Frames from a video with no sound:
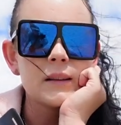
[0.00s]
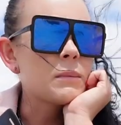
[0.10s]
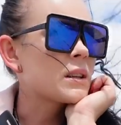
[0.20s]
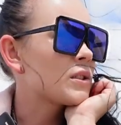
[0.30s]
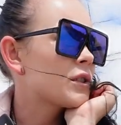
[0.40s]

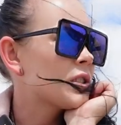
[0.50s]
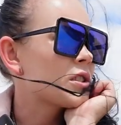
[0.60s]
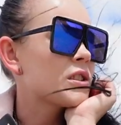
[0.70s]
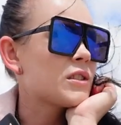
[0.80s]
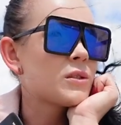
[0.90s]
Bardzo się
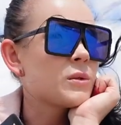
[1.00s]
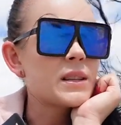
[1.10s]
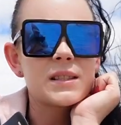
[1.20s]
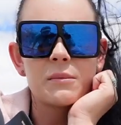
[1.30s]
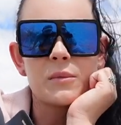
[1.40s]
cieszę, że tu
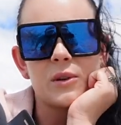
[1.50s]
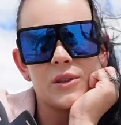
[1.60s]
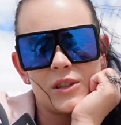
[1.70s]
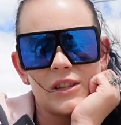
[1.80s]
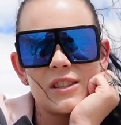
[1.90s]
jestem, bo
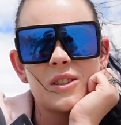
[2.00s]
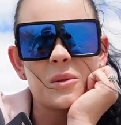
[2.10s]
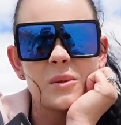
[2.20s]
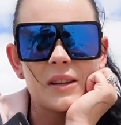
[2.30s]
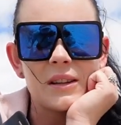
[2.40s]
jeszcze nigdy
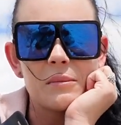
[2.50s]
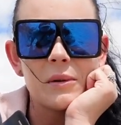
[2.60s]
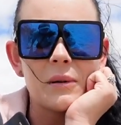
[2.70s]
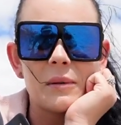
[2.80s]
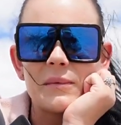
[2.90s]
tutaj nie
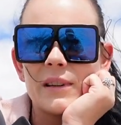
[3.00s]
byłam.